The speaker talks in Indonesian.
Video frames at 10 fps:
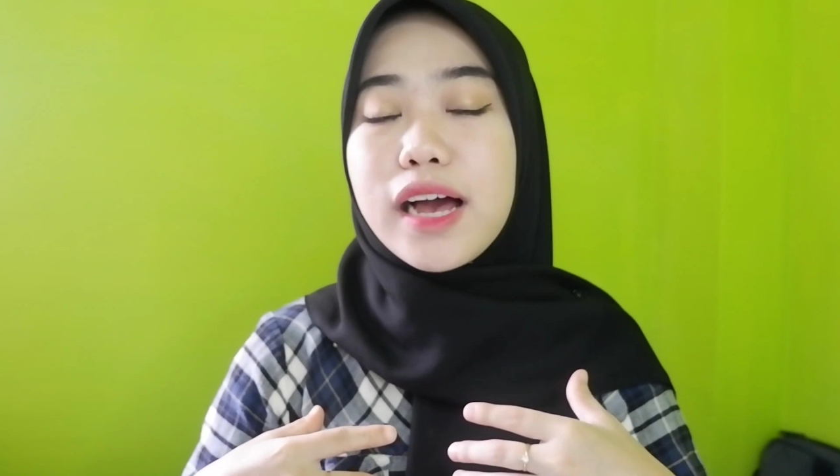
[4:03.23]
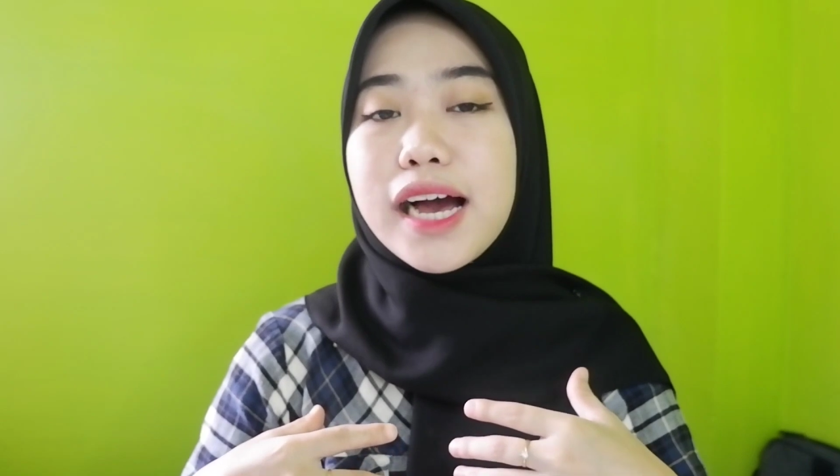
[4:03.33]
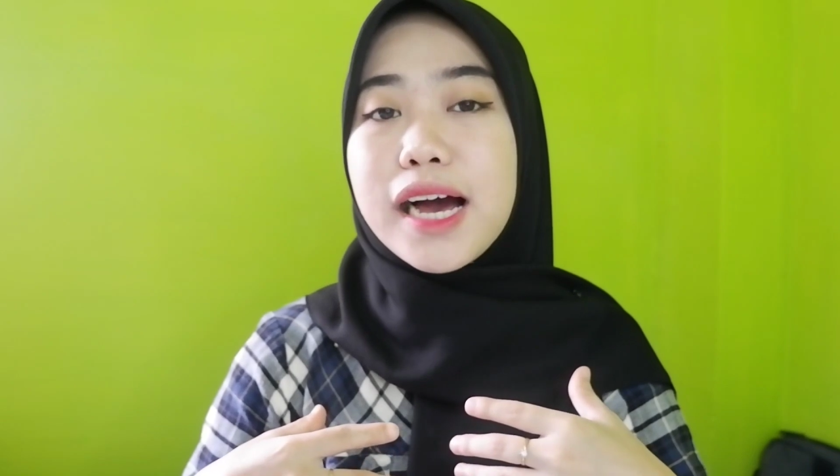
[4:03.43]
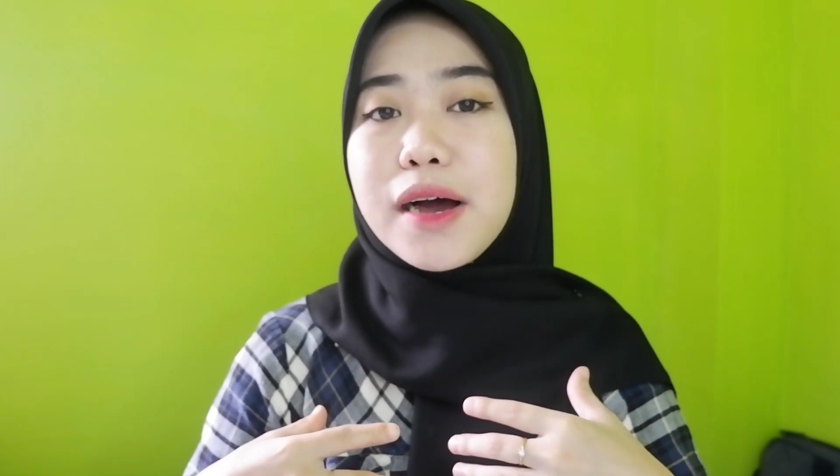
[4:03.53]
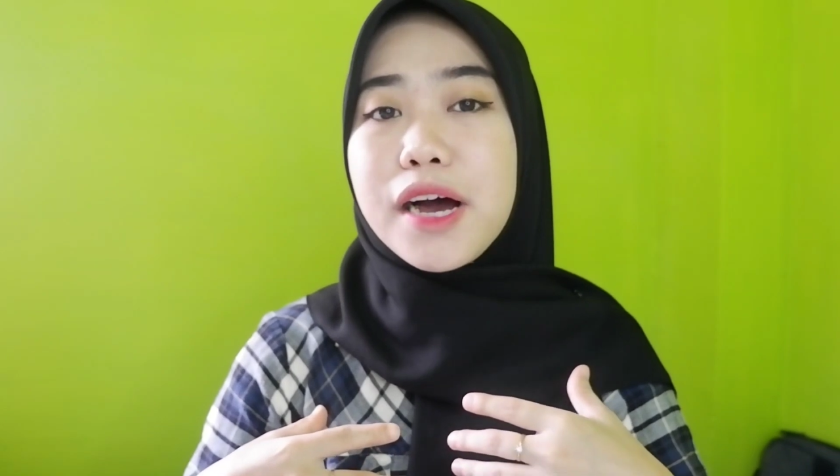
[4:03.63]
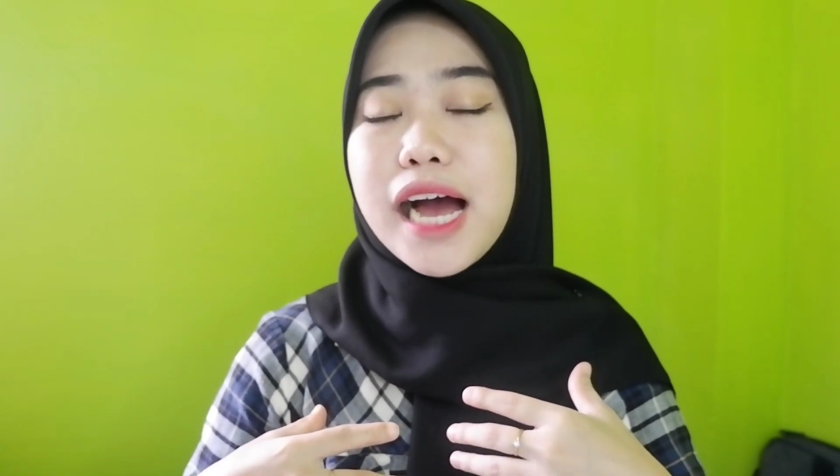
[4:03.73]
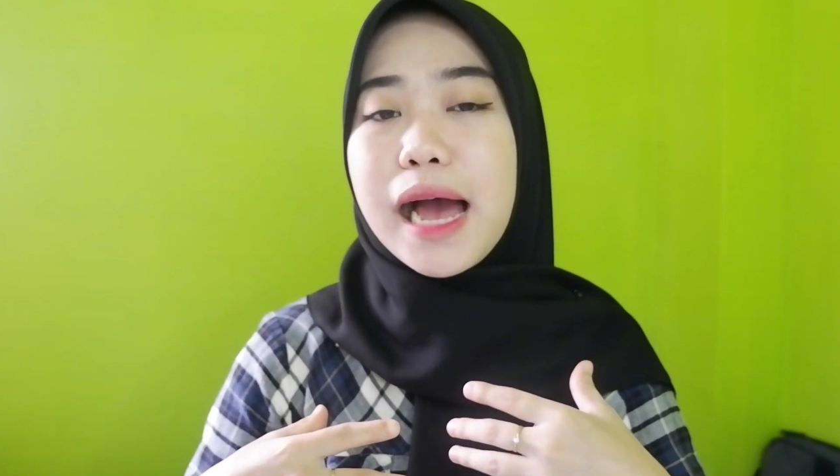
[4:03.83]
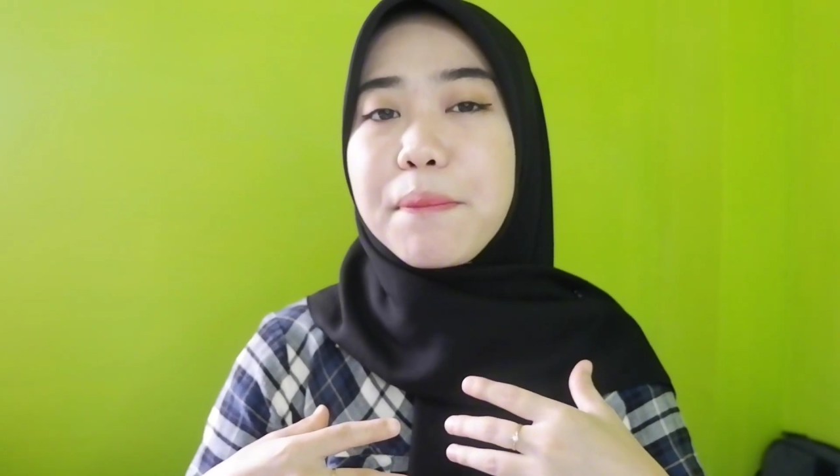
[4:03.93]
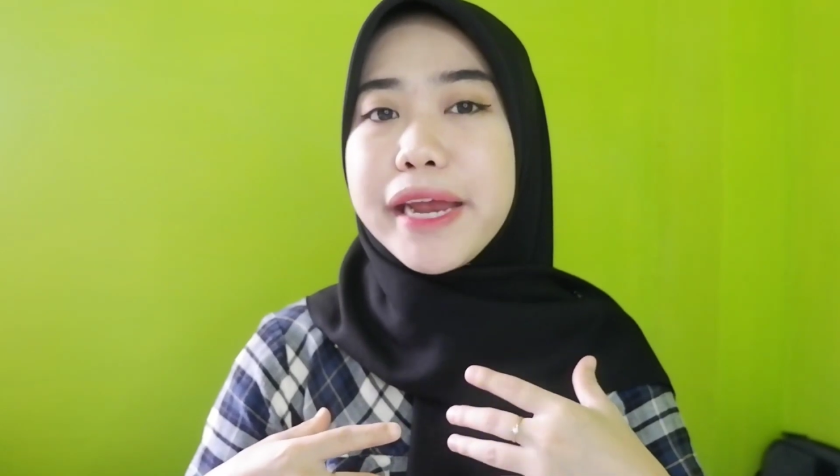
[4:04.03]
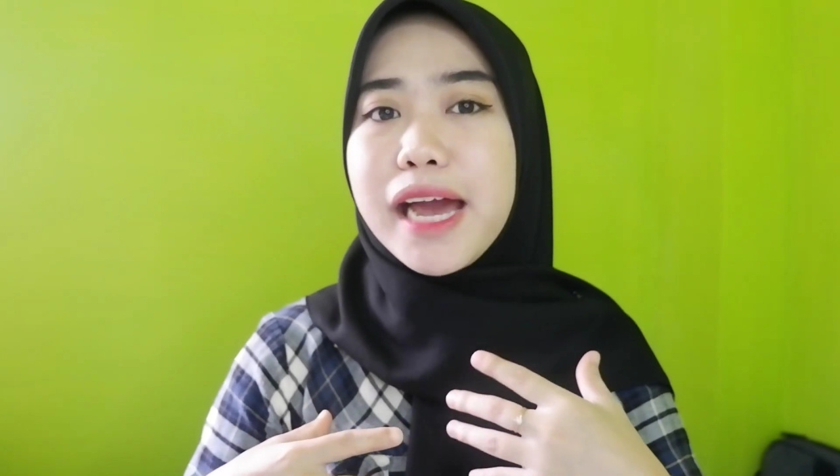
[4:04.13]
uh,
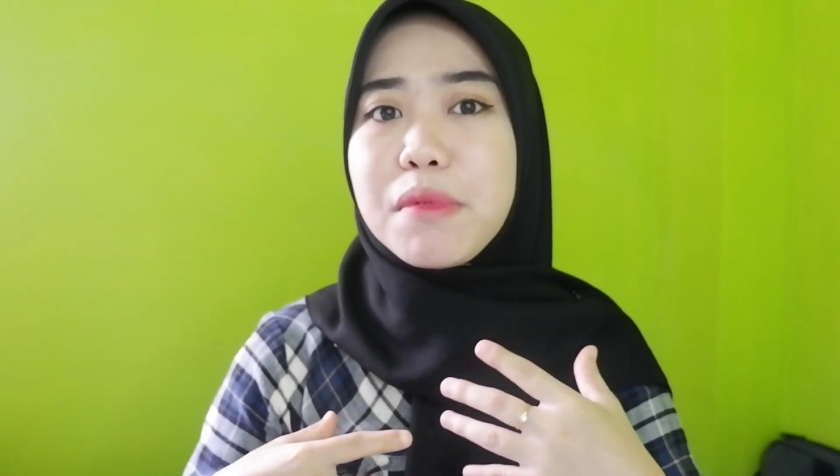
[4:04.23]
apa ya